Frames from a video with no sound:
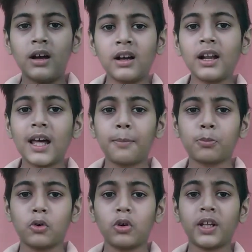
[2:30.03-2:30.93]
अगर
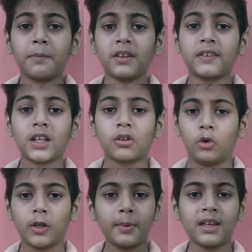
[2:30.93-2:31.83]
आपको इनमें से
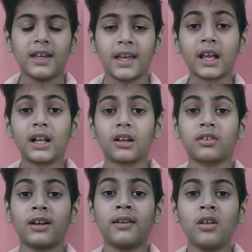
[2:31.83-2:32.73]
कोई भी एक
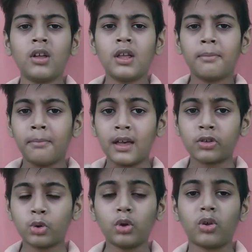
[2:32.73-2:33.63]
लक्षण
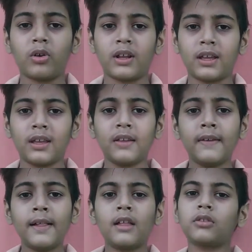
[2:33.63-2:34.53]
महसूस हो रहे
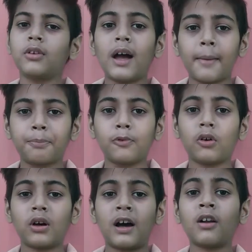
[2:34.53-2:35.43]
हैं तो आपको
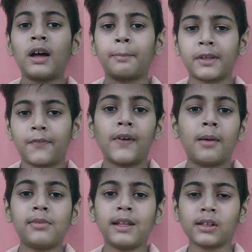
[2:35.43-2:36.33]
और आपकी
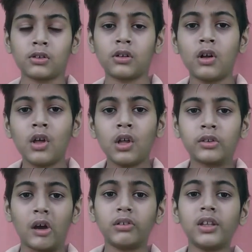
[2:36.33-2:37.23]
फैमिली को
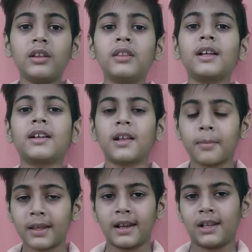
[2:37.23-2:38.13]
14 दिन तक घर
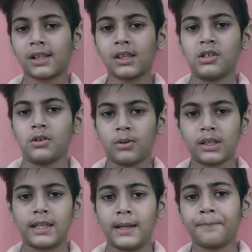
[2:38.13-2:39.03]
में रहने की
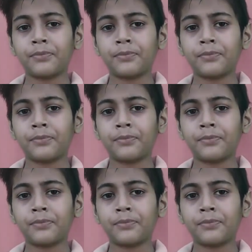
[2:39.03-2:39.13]
जरूरत है